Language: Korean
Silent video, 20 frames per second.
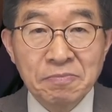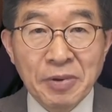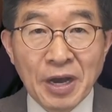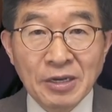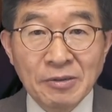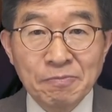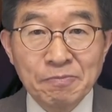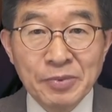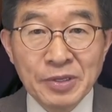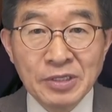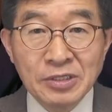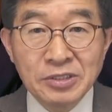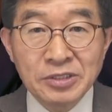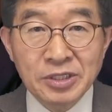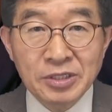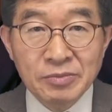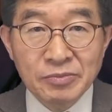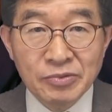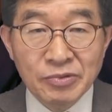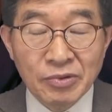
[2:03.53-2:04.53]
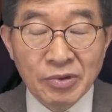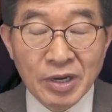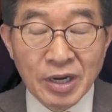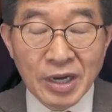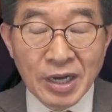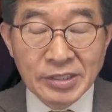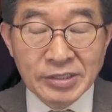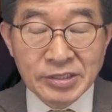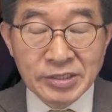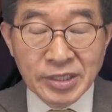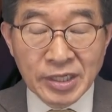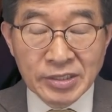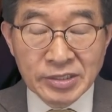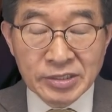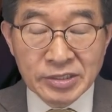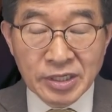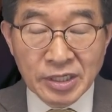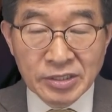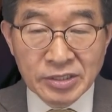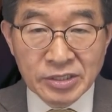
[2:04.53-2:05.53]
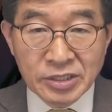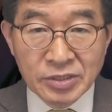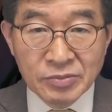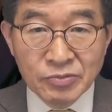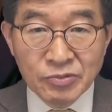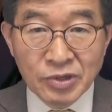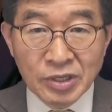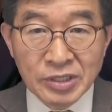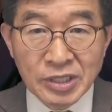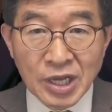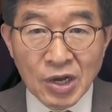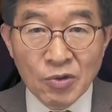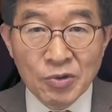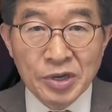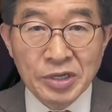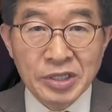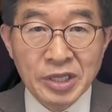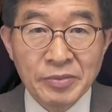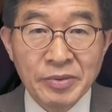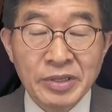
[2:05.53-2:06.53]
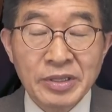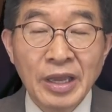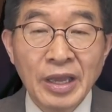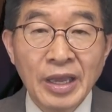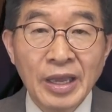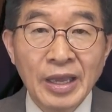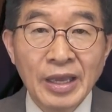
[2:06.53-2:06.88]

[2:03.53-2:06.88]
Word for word: 박빙 성부아슬아슬한성부가 나오게 되면